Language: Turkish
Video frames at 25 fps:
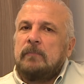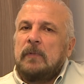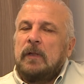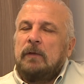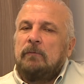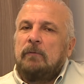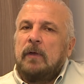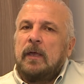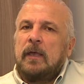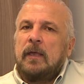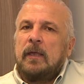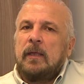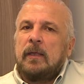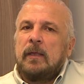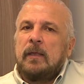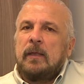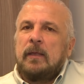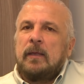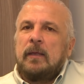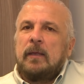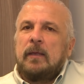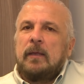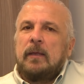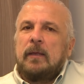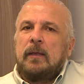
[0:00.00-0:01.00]
ve
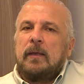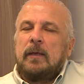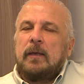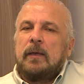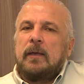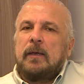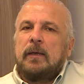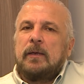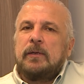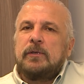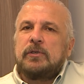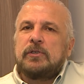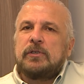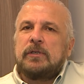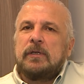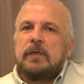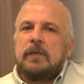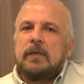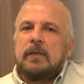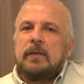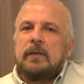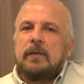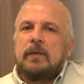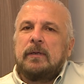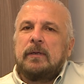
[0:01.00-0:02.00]
e, işte
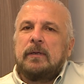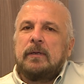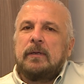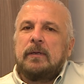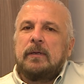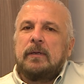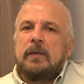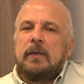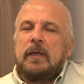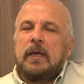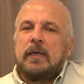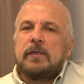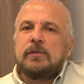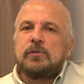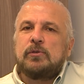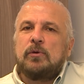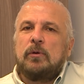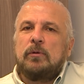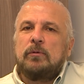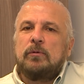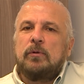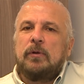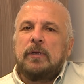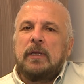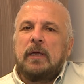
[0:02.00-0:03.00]
e, en
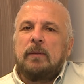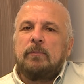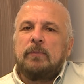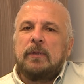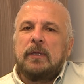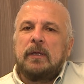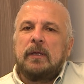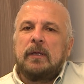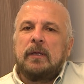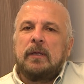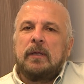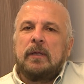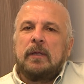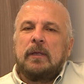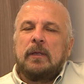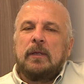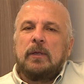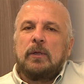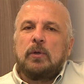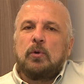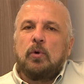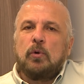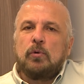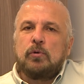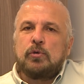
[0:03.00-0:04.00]
son dönemde
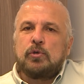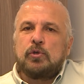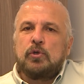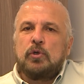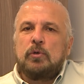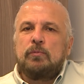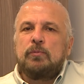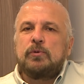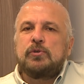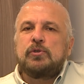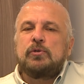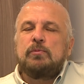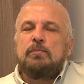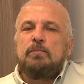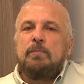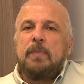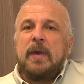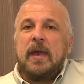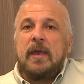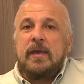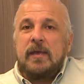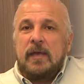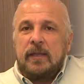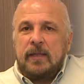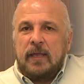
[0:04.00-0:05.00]
konuştuğumuz
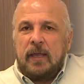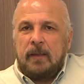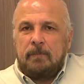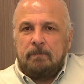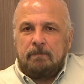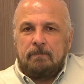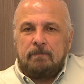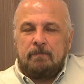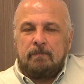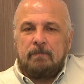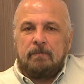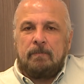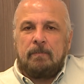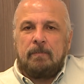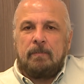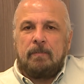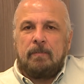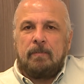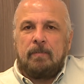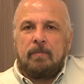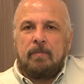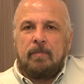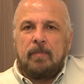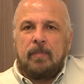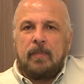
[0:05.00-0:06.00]
PYD.
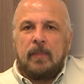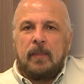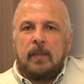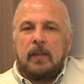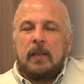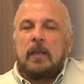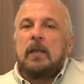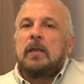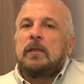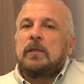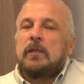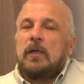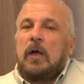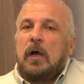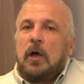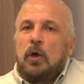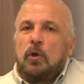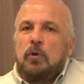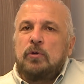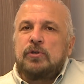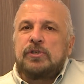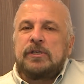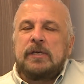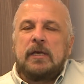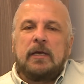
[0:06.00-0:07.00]
Daha
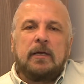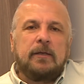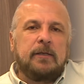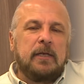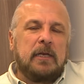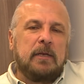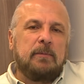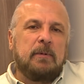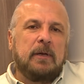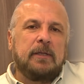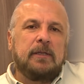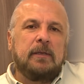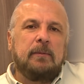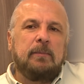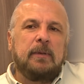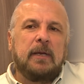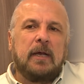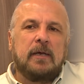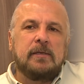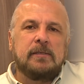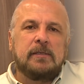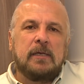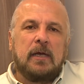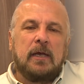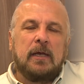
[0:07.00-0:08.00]
önceye gidelim hadi,
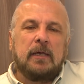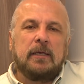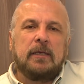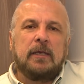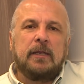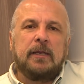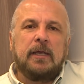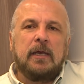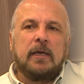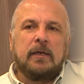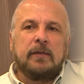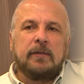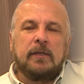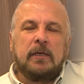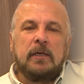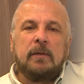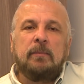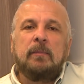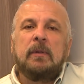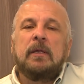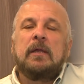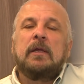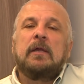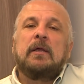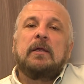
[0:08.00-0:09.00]
biraz daha geriye
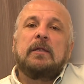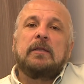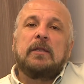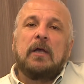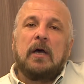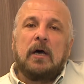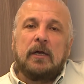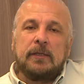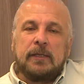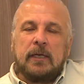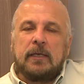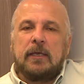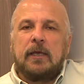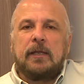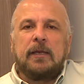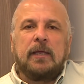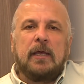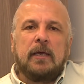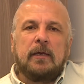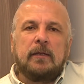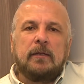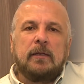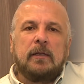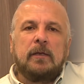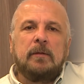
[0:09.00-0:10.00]
gidelim. Daha da
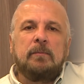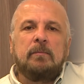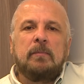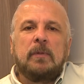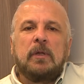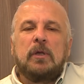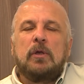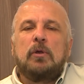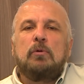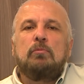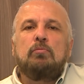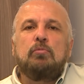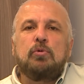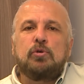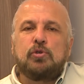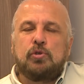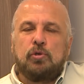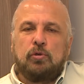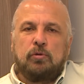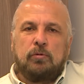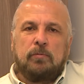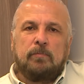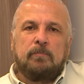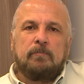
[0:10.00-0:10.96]
geriye gidelim. Musul.